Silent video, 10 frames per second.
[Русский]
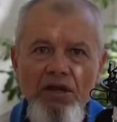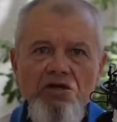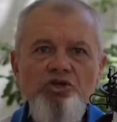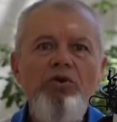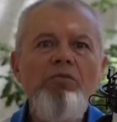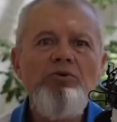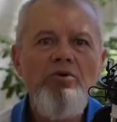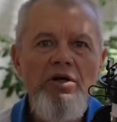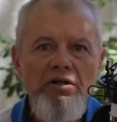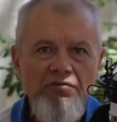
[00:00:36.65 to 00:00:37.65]
А что я
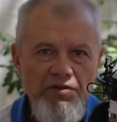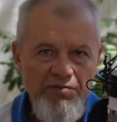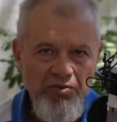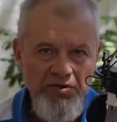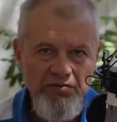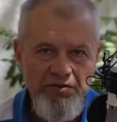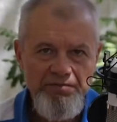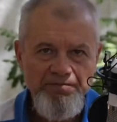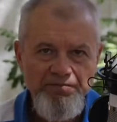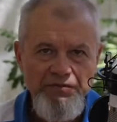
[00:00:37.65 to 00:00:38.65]
буду для этого использовать?
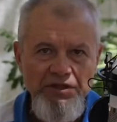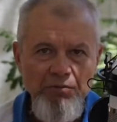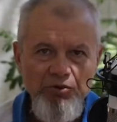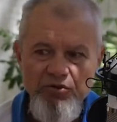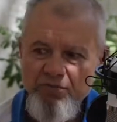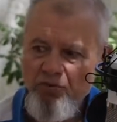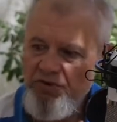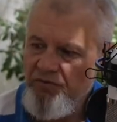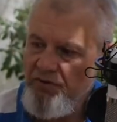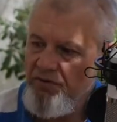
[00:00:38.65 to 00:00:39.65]
Я буду
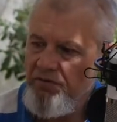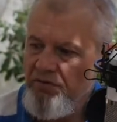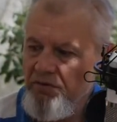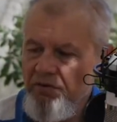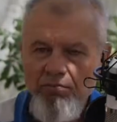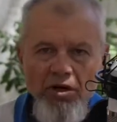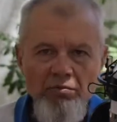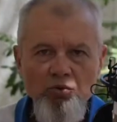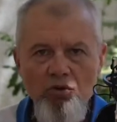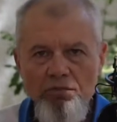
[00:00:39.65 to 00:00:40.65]
использовать
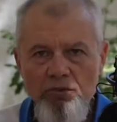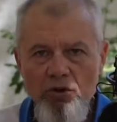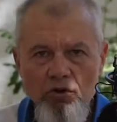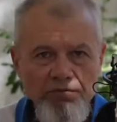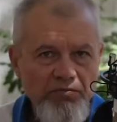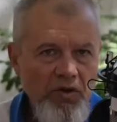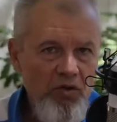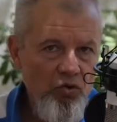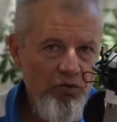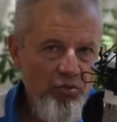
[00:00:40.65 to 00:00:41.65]
MacBook Pro,
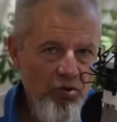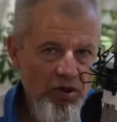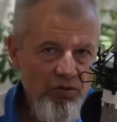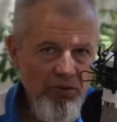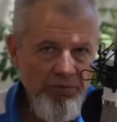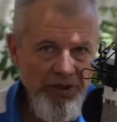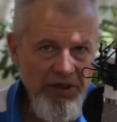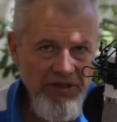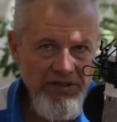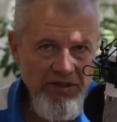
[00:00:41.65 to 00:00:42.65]
ноутбук, который
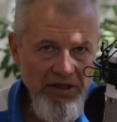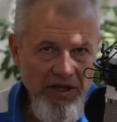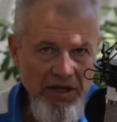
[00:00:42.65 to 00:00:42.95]
прекрасно